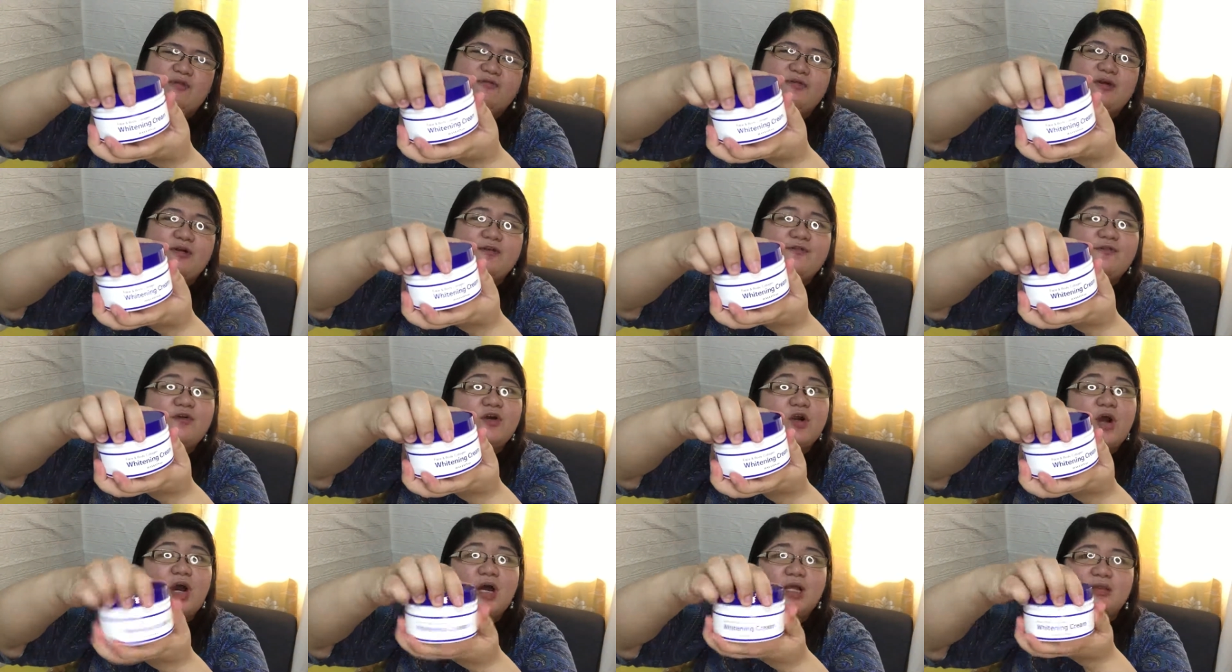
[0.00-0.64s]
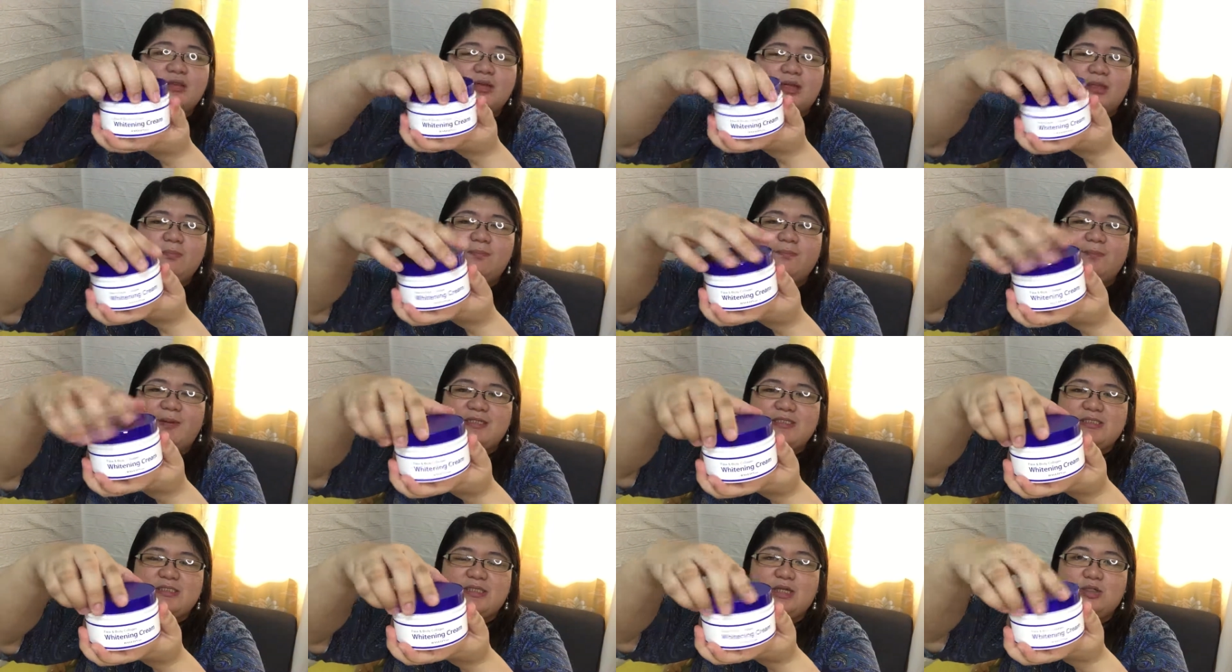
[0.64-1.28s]
For 400
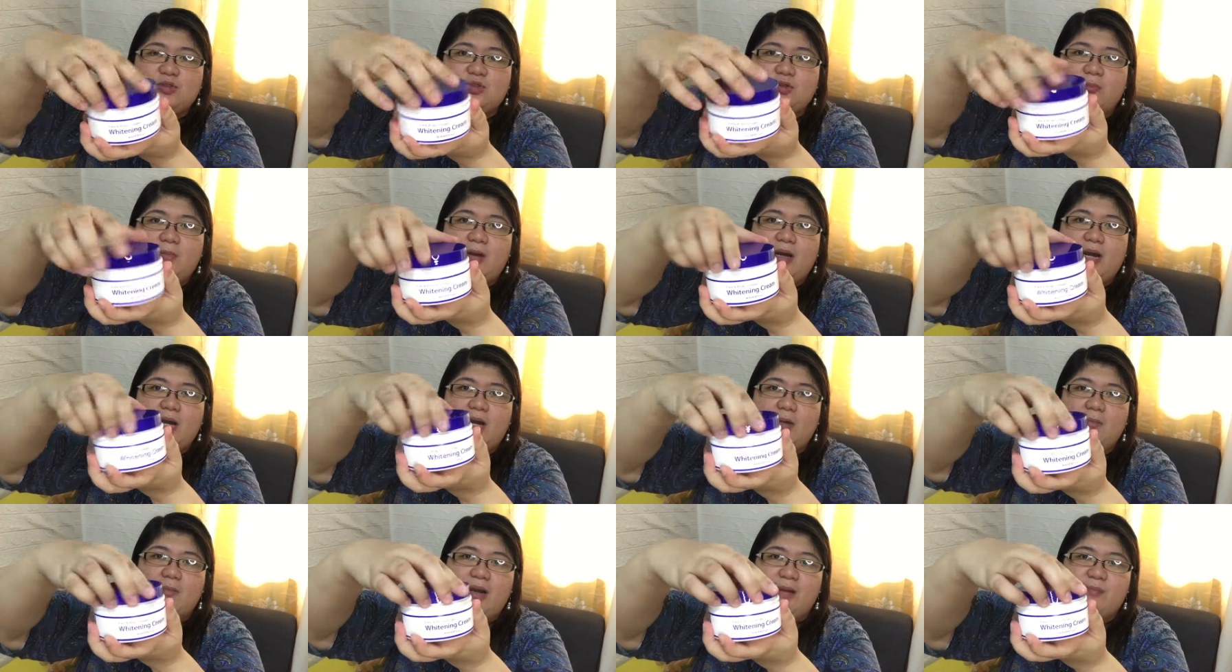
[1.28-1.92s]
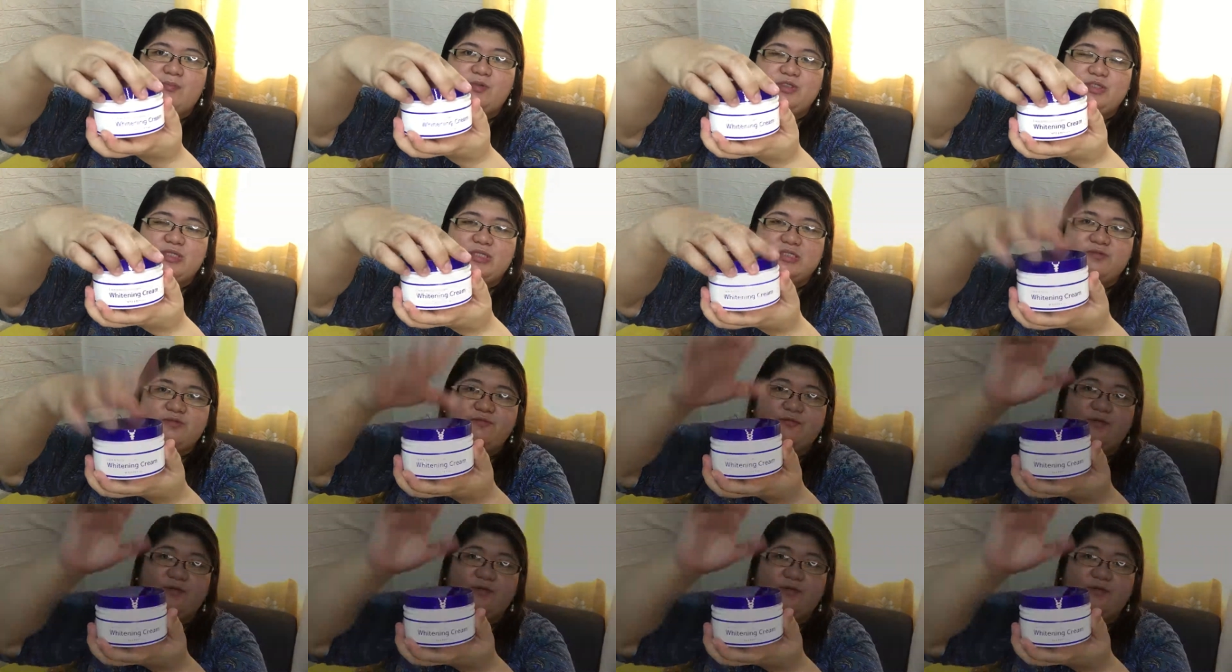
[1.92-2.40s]
plus lang to mga kamamshis.